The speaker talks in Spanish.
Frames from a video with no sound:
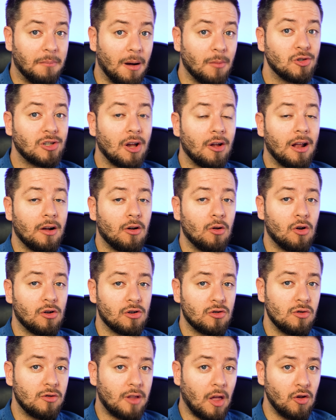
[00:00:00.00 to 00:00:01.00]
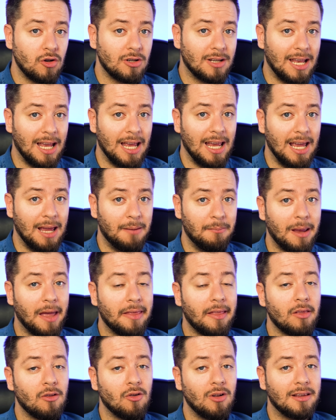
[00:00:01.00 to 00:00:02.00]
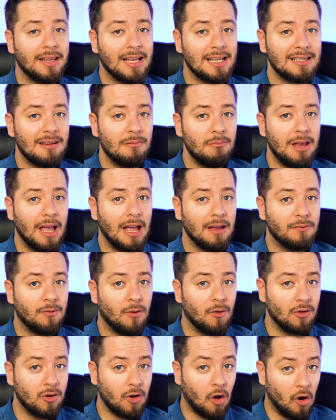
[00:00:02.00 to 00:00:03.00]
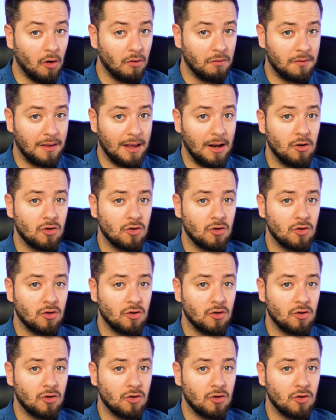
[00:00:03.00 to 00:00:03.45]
Vamos ahora con los resultados que me ha dado el test en mi iPhone 11,